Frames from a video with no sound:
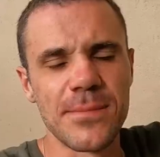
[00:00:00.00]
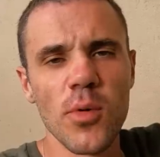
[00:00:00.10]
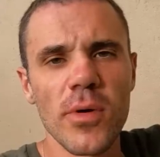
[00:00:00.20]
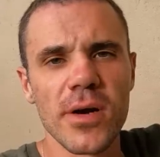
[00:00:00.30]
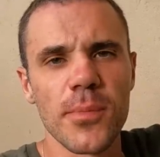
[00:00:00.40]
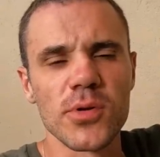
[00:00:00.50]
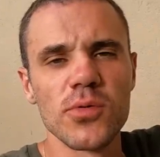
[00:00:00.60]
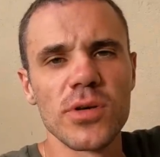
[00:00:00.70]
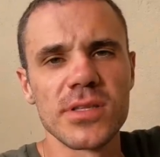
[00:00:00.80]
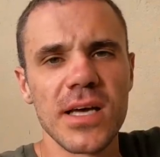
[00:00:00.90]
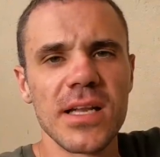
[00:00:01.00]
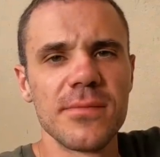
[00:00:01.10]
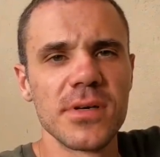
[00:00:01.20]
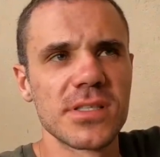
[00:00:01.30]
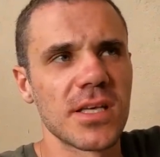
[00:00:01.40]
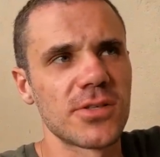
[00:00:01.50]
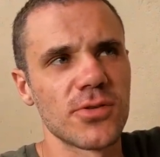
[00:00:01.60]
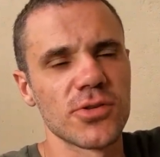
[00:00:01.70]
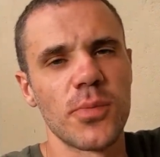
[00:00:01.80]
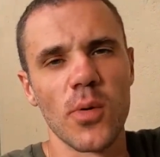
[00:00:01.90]
самом аэропорту Анталии мы, кстати,
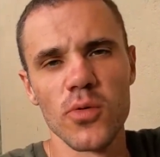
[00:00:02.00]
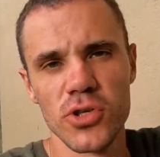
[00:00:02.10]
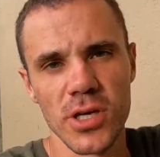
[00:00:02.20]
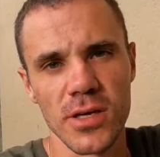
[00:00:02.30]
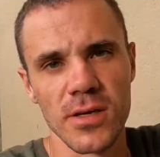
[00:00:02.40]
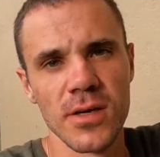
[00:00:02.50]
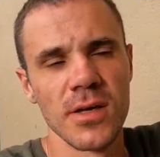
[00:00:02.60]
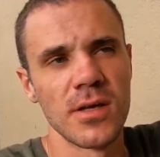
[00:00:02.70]
тоже покушали,